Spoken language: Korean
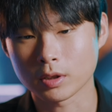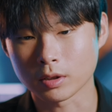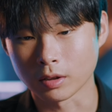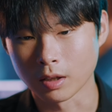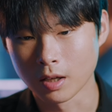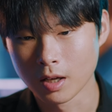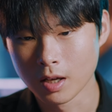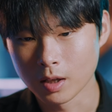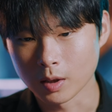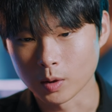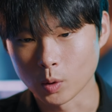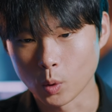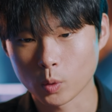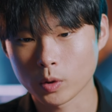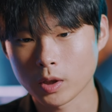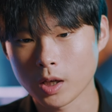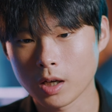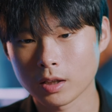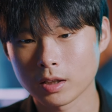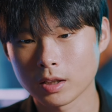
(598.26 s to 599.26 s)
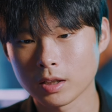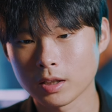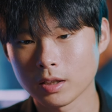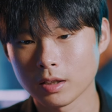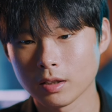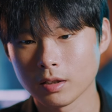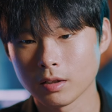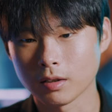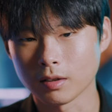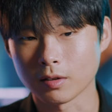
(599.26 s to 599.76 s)
은 용량이
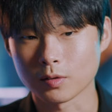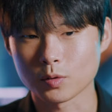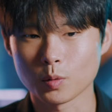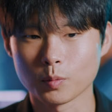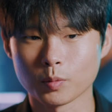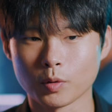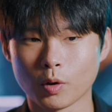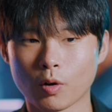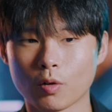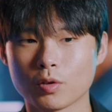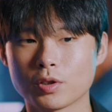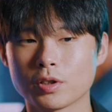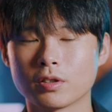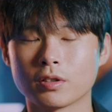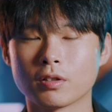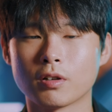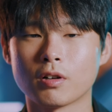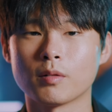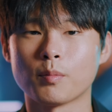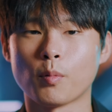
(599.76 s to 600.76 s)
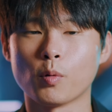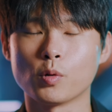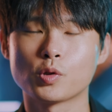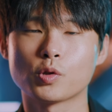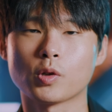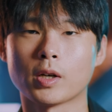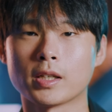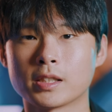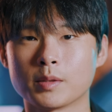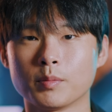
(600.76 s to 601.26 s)
어, 좀 덜어지는 걸 볼
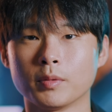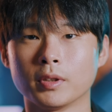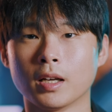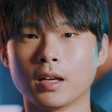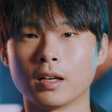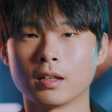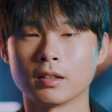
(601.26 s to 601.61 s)
수가 있습니다